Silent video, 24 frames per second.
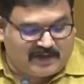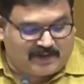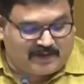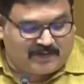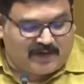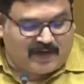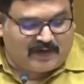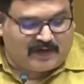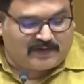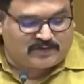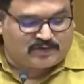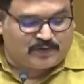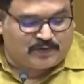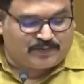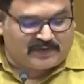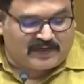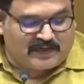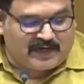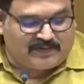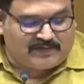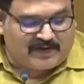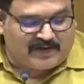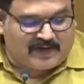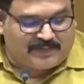దీనికి వారు
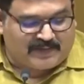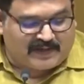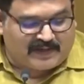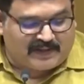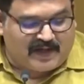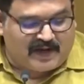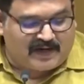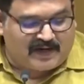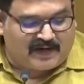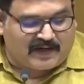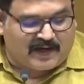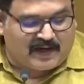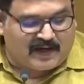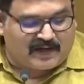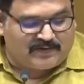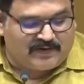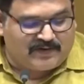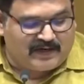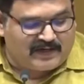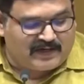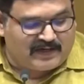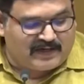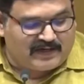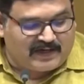చూపుతున్నటువంటి ప్రధాన
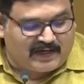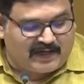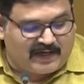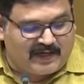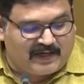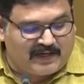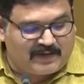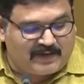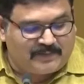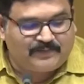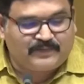కారణం ఏంటంటే